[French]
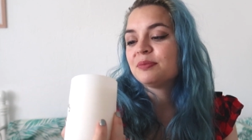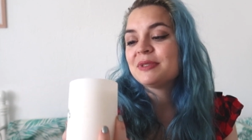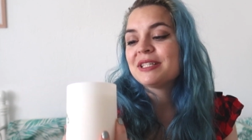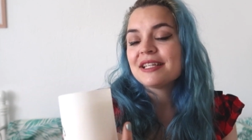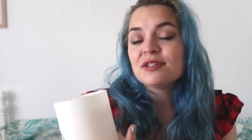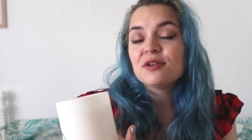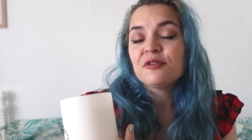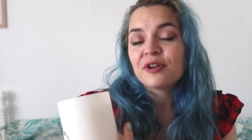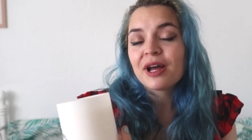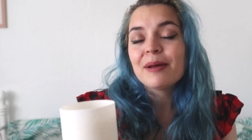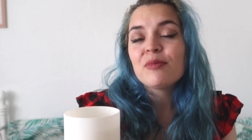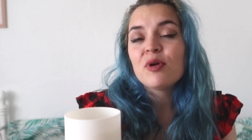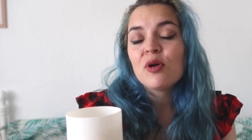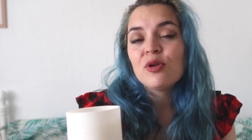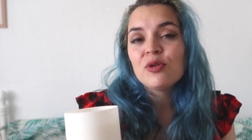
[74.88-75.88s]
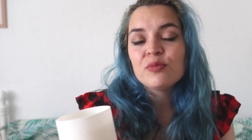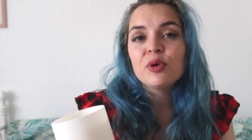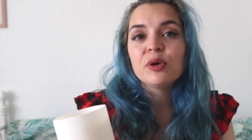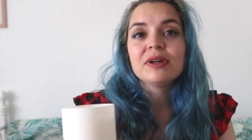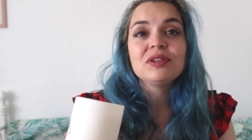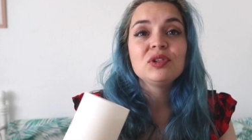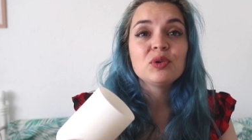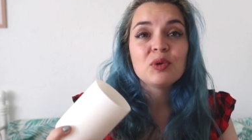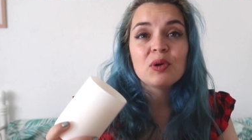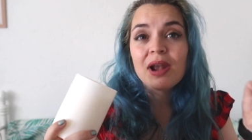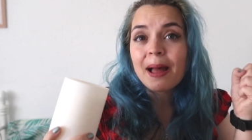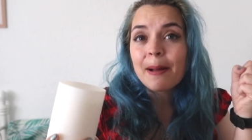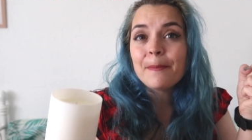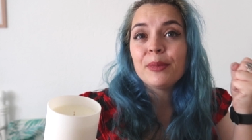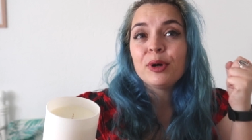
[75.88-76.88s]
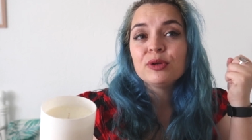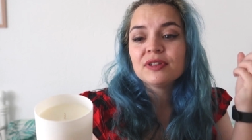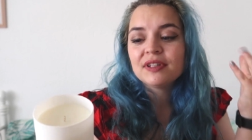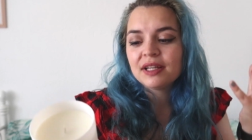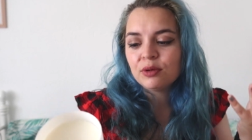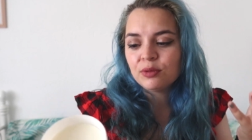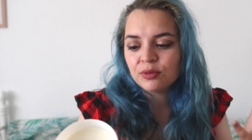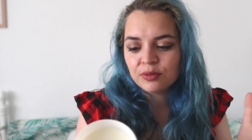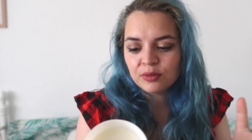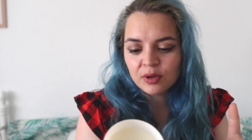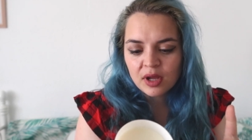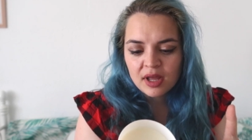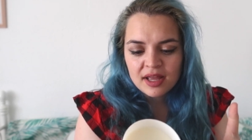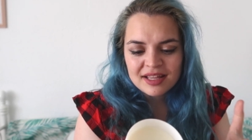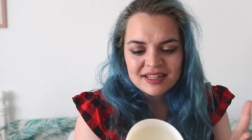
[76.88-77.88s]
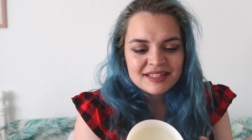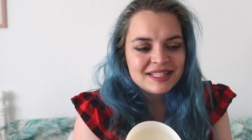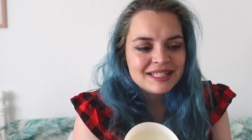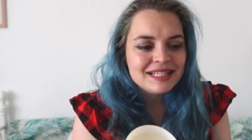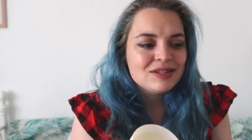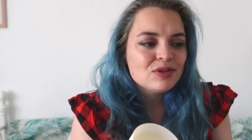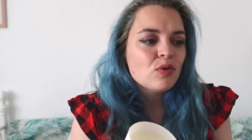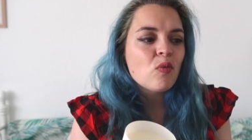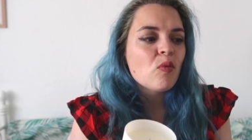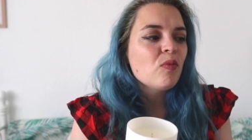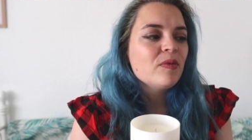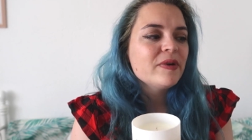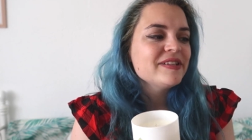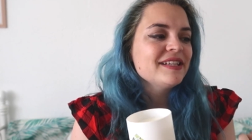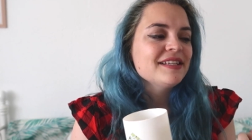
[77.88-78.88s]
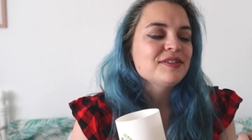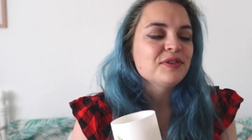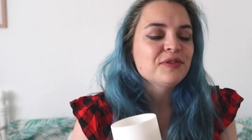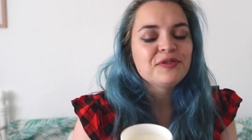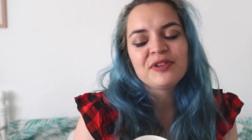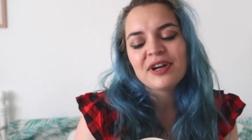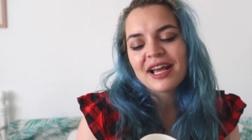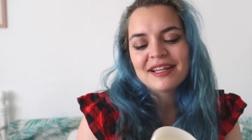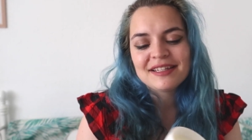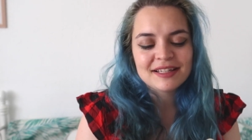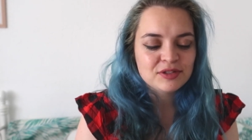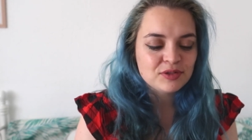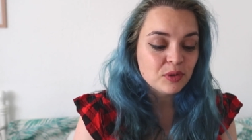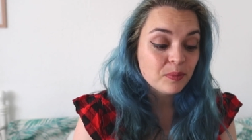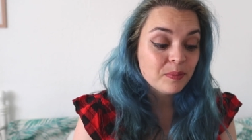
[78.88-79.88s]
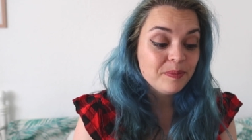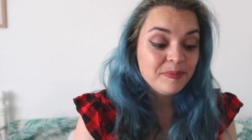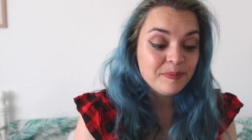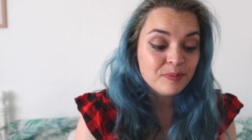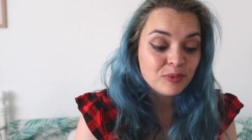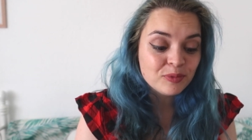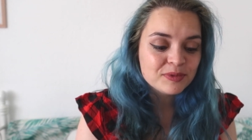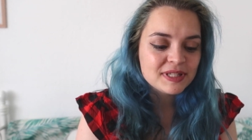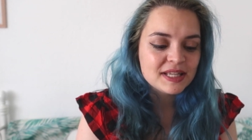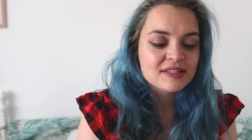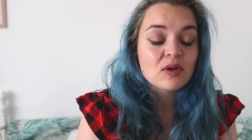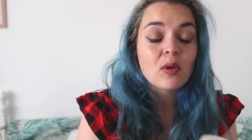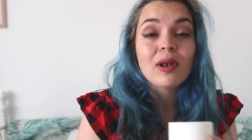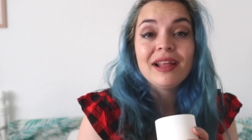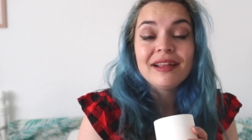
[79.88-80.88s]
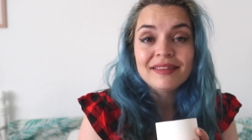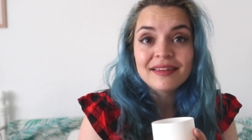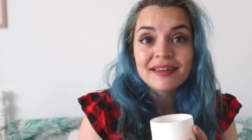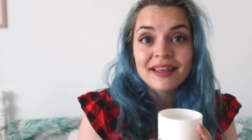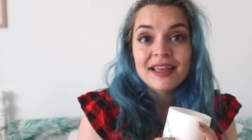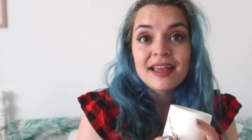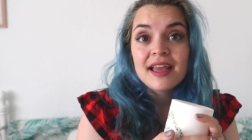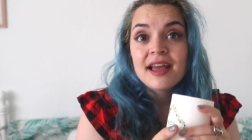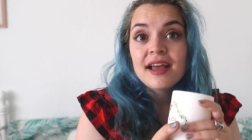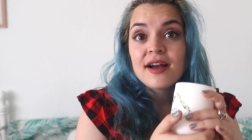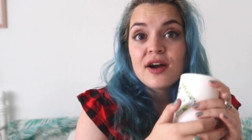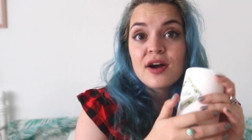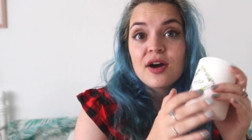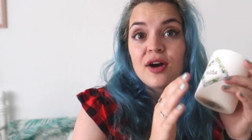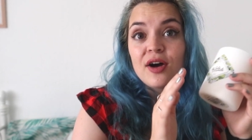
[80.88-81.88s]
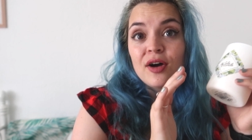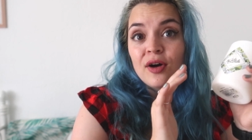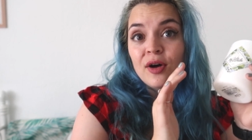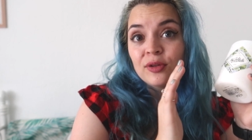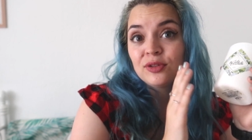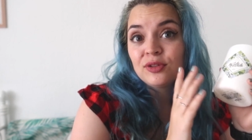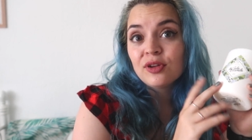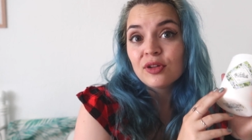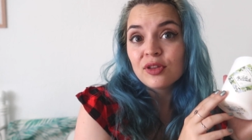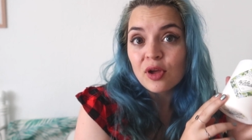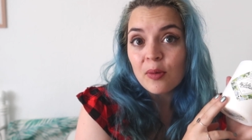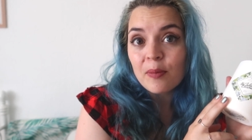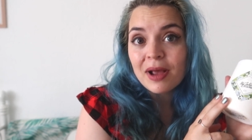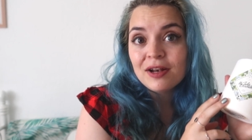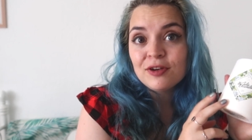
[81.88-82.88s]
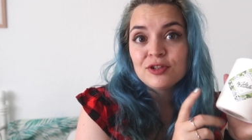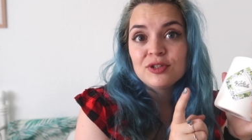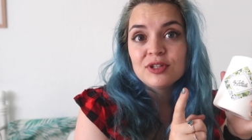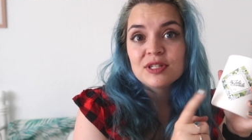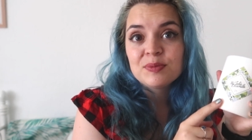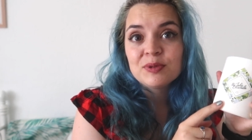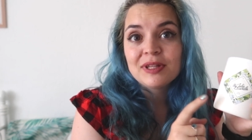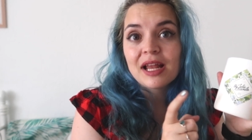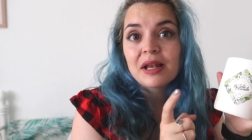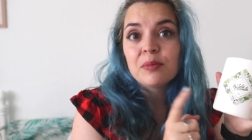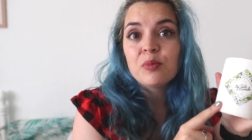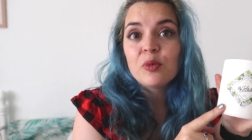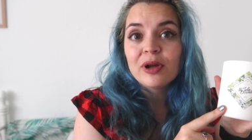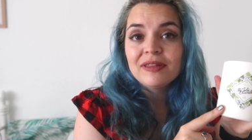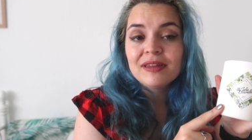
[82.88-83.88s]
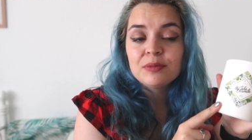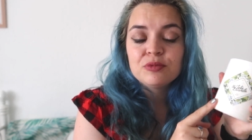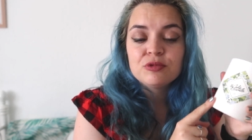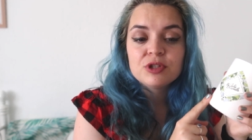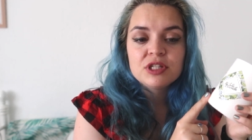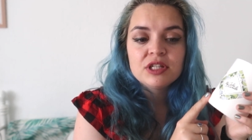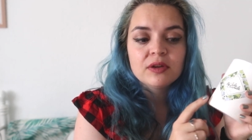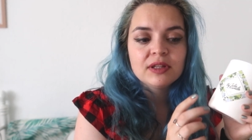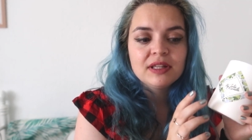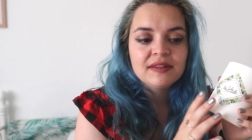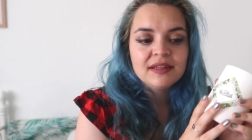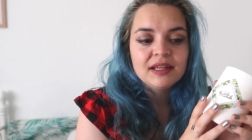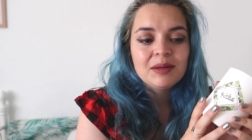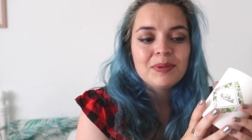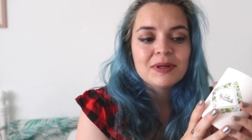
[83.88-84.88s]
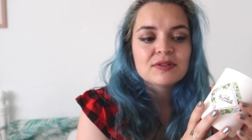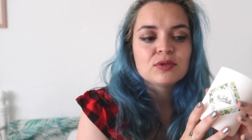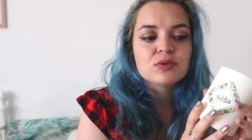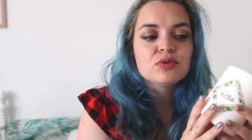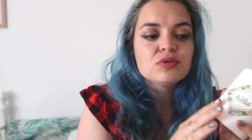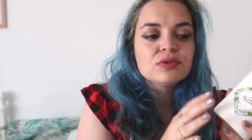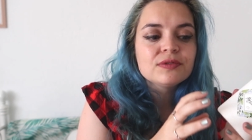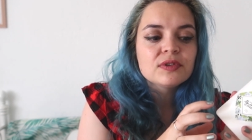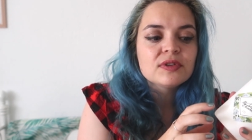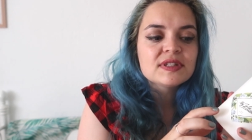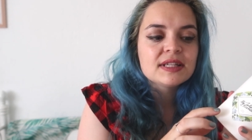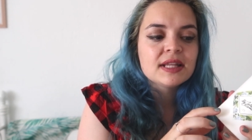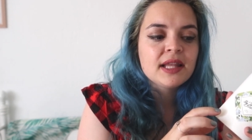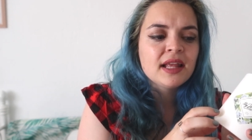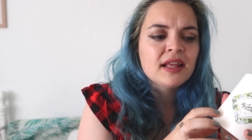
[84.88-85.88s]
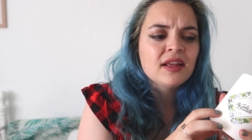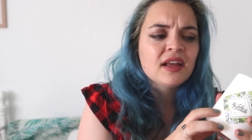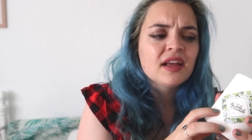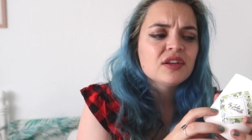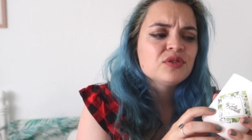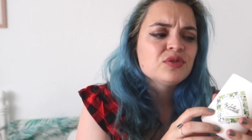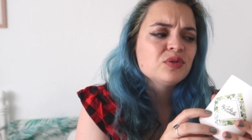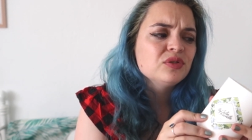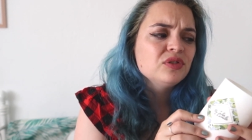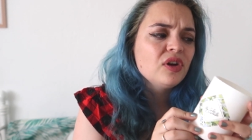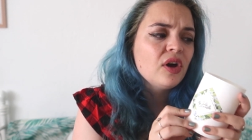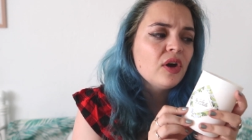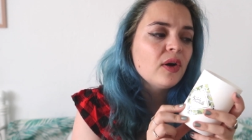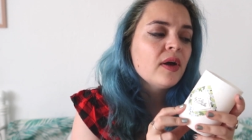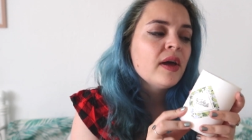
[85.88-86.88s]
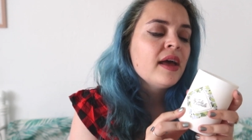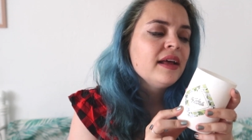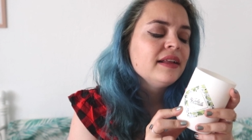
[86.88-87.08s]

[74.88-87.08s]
ça, sent vraiment le morito, la menthe et le citron, ça sent frais, ça sent bon, ça sent l'été. En temps normal j'utilise peut-être moins des bougies en été parce que souvent c'est des odeurs